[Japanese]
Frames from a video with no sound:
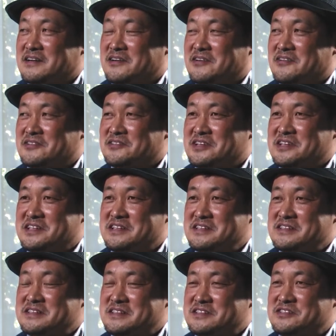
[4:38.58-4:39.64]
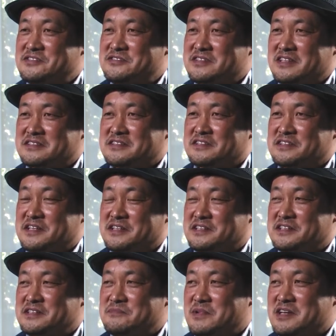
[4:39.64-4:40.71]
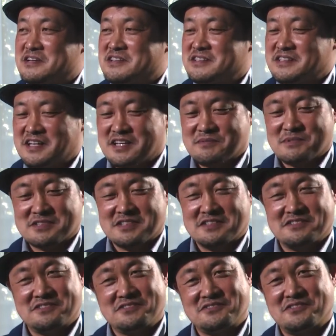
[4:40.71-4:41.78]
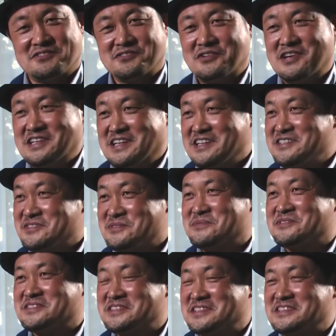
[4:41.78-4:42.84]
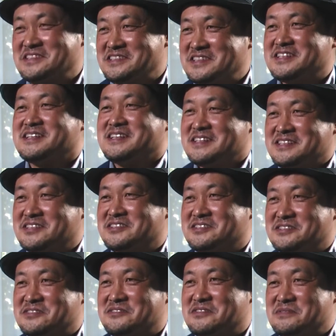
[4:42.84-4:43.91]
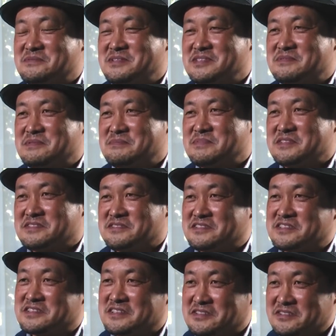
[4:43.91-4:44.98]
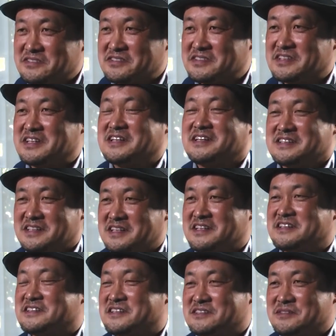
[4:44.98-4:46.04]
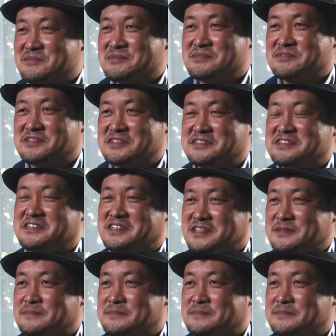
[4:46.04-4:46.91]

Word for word: こんなにじゅうがつで天気に悩まされることはないと思ってたんで。ちょっとそこが一番びっくりしたというか、大変だった部分ですね。